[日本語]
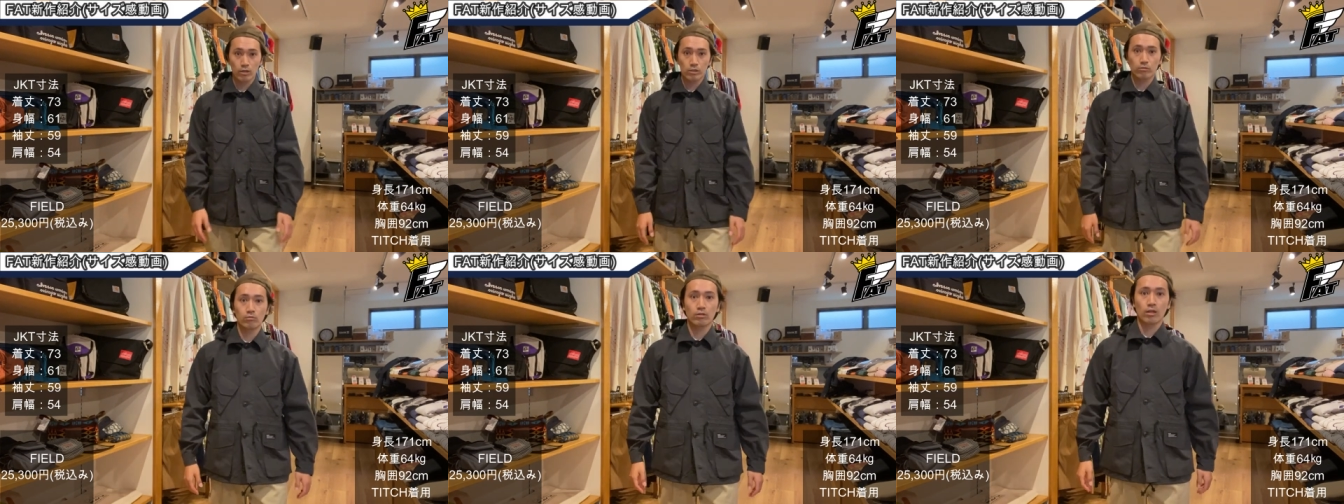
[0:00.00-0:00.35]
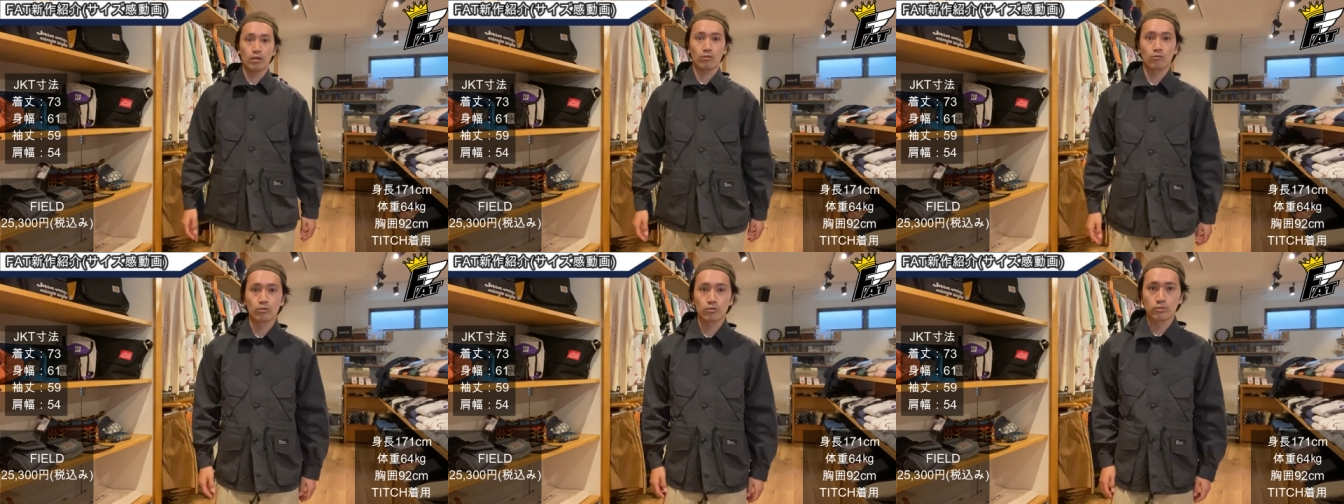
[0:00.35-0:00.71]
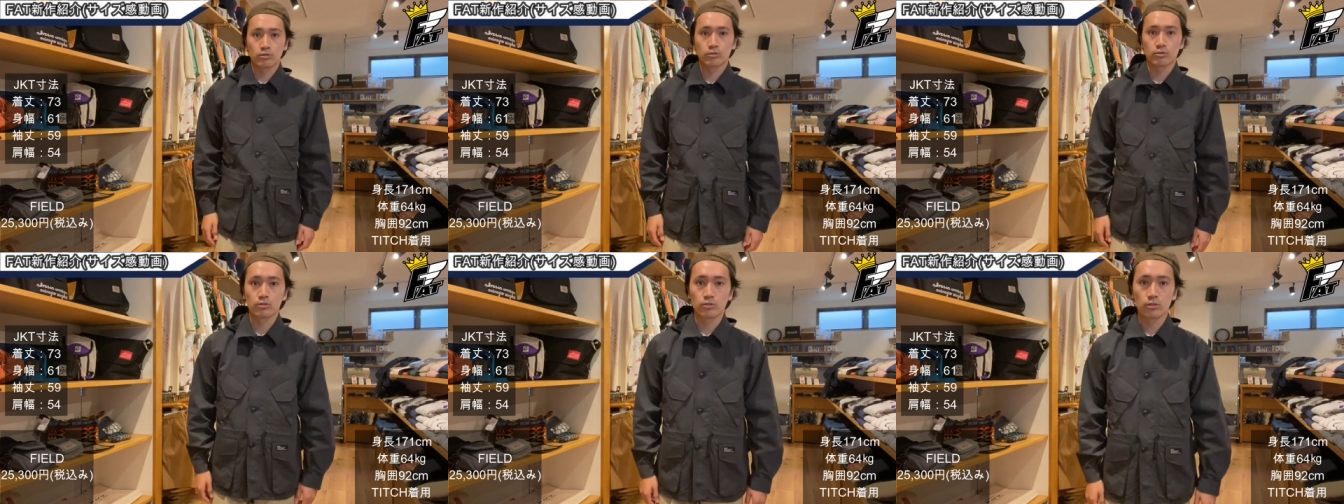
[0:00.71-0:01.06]
割とねこう
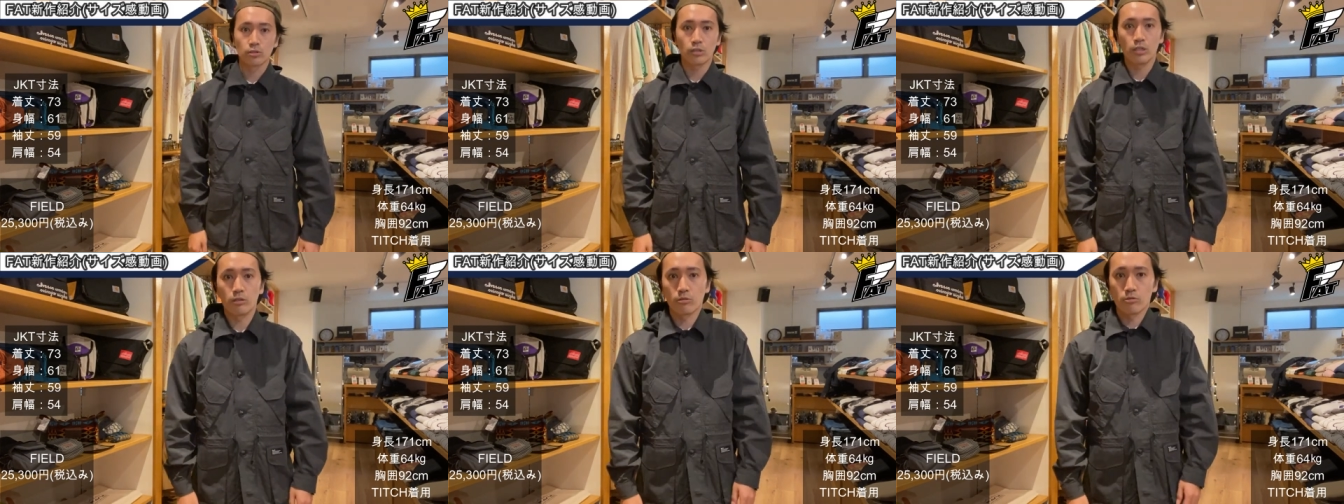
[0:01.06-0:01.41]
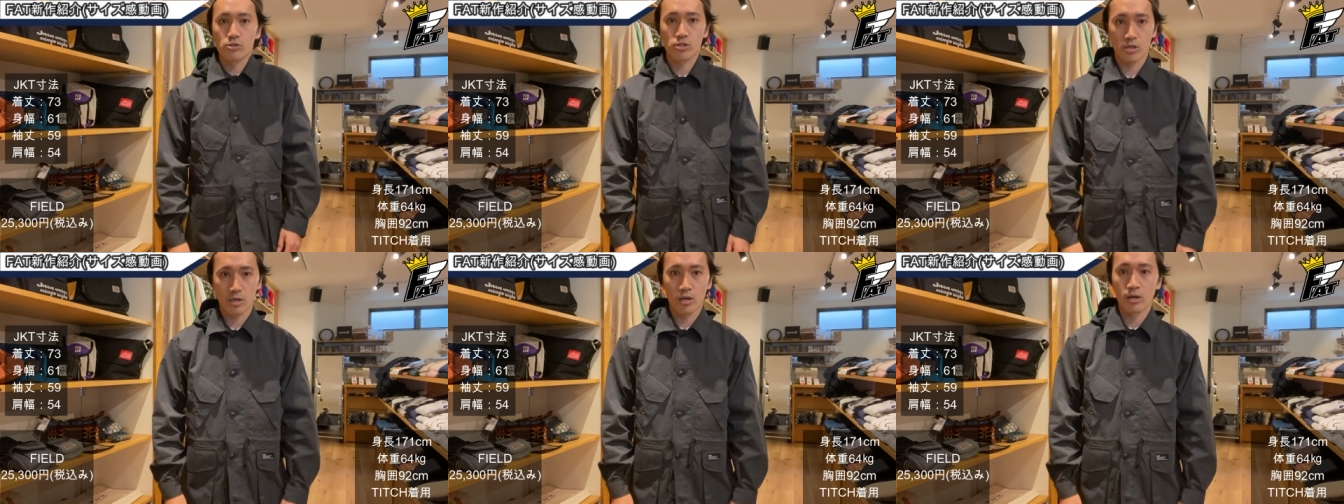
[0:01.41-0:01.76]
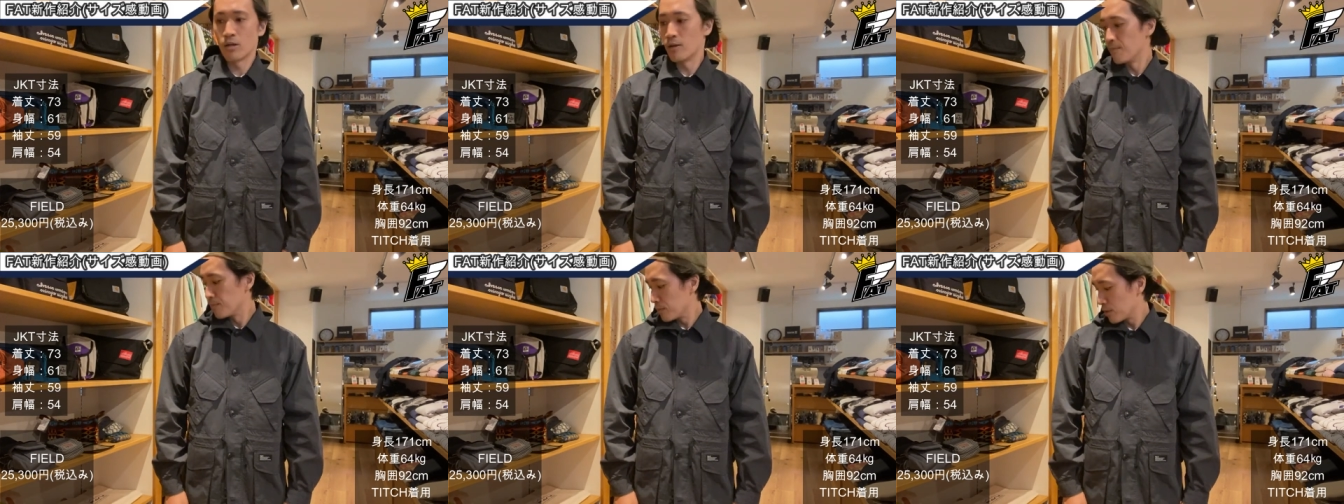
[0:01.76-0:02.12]
すっきりとした
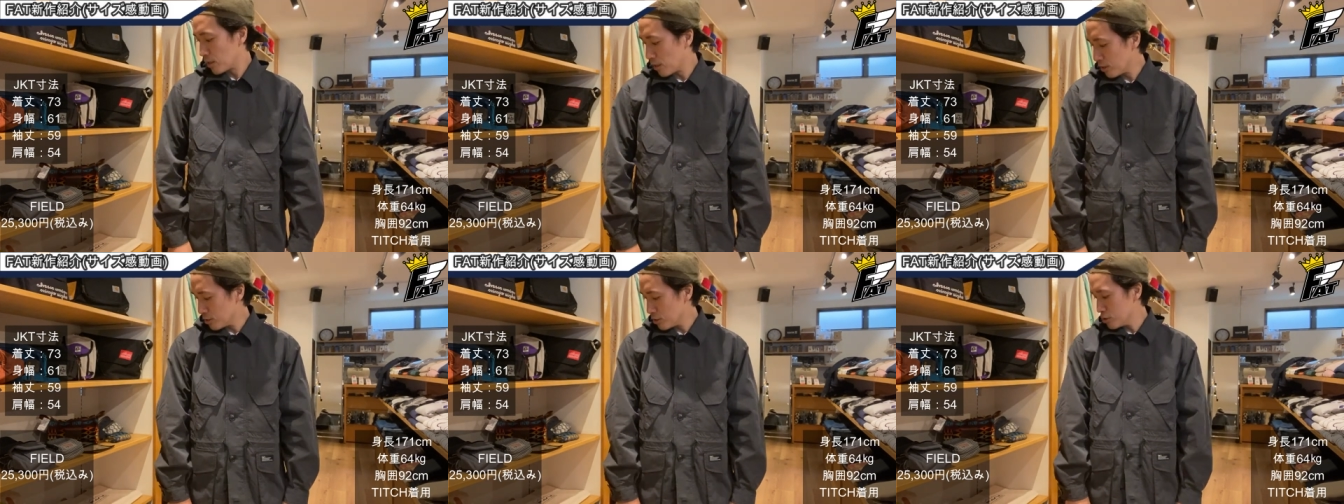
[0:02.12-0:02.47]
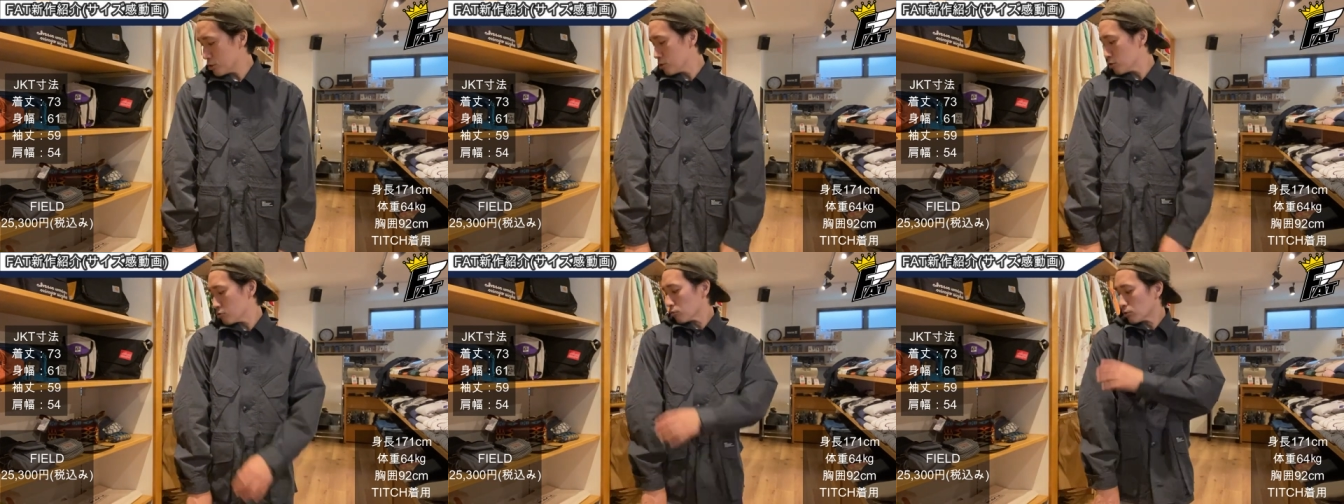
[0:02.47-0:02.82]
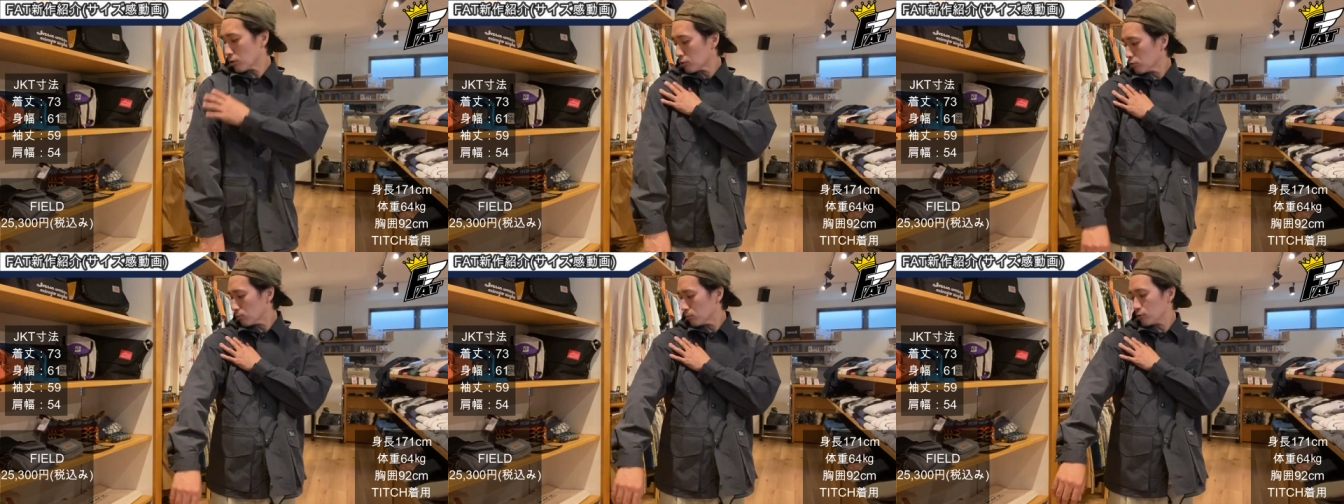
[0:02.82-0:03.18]
印象
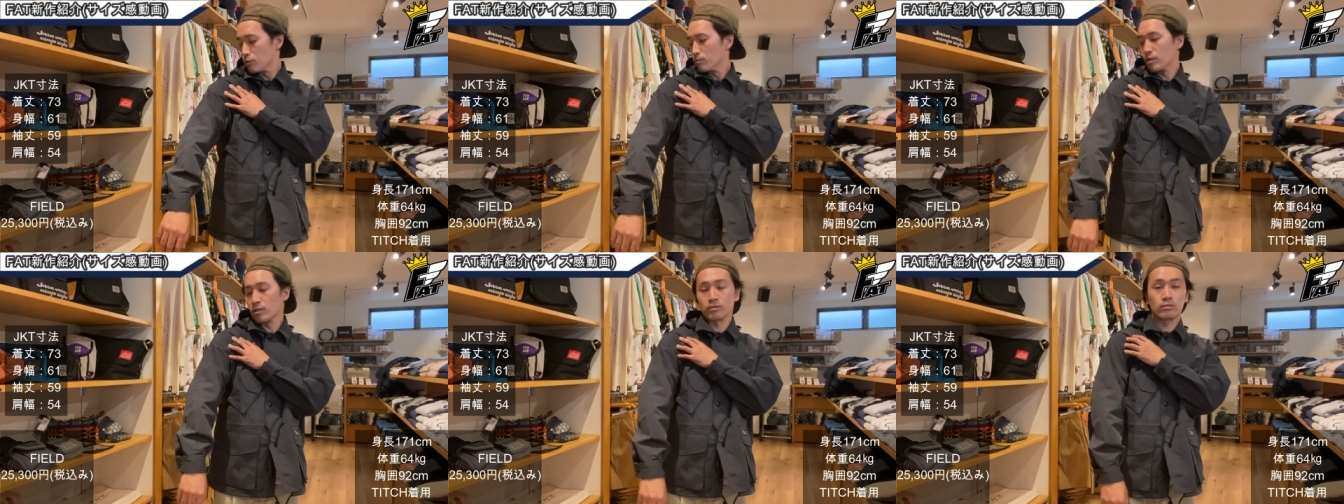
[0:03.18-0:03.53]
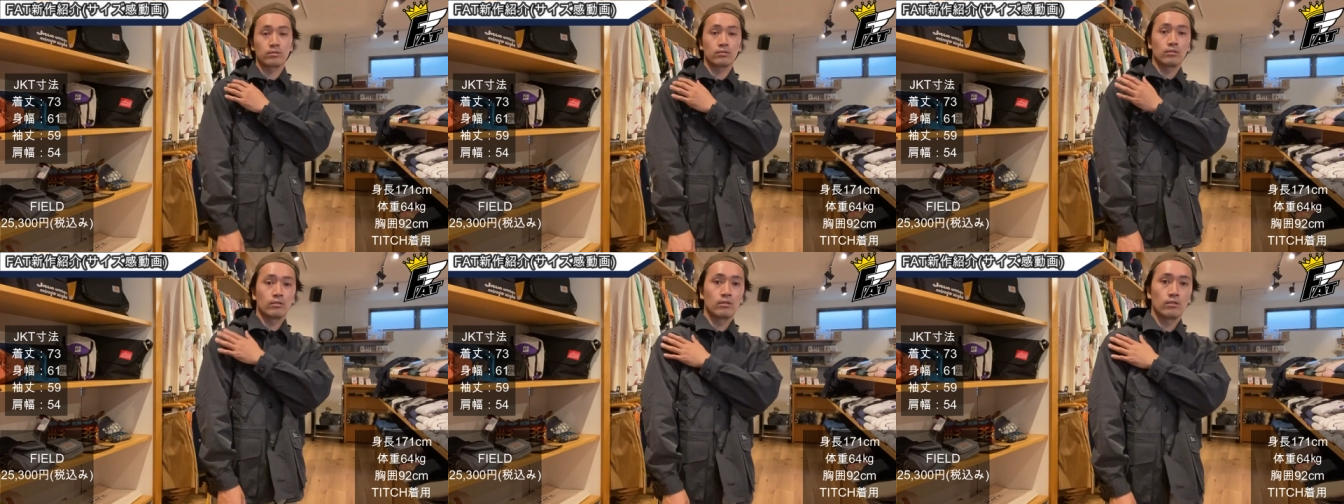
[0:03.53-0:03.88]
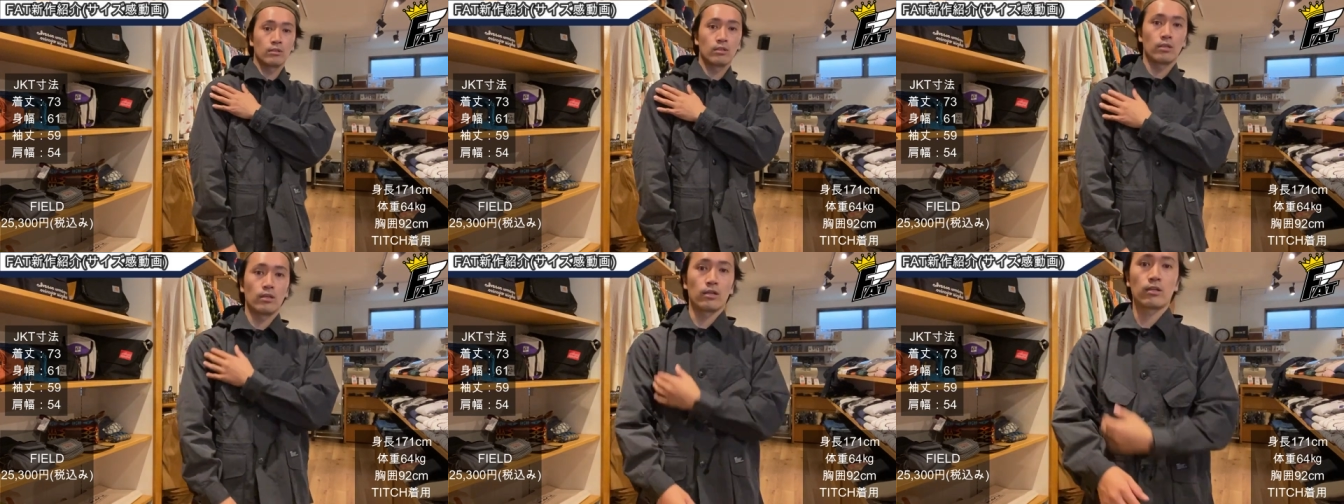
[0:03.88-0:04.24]
だと思います
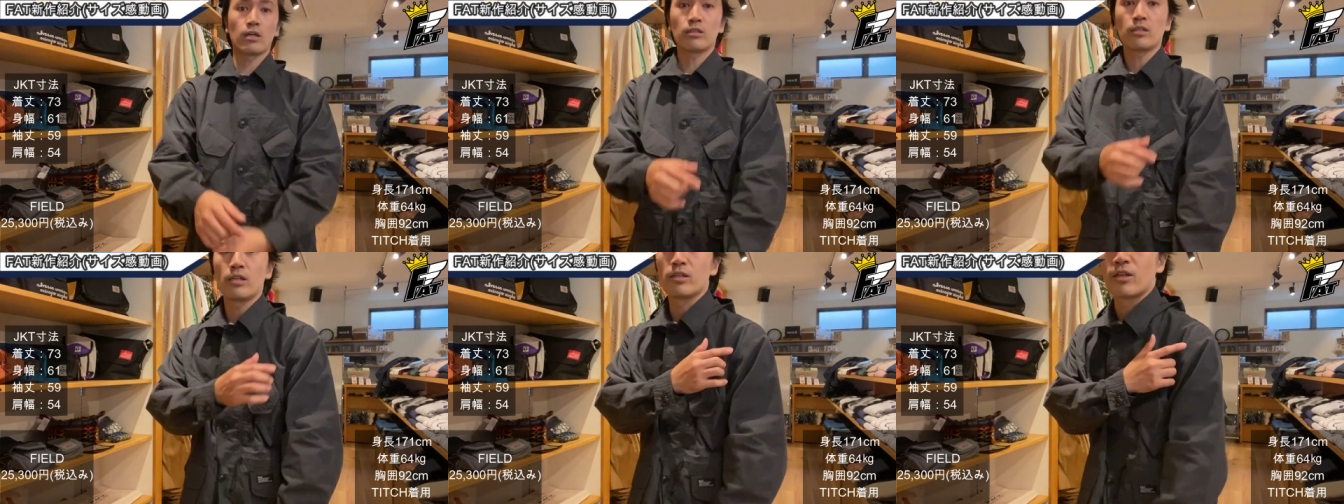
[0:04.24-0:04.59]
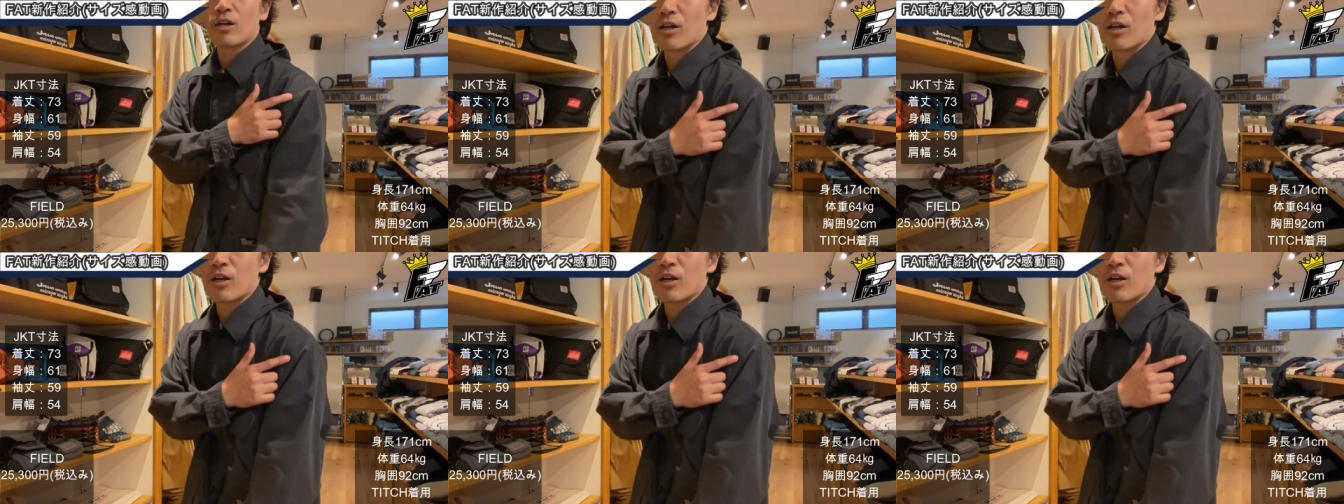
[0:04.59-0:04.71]
肩に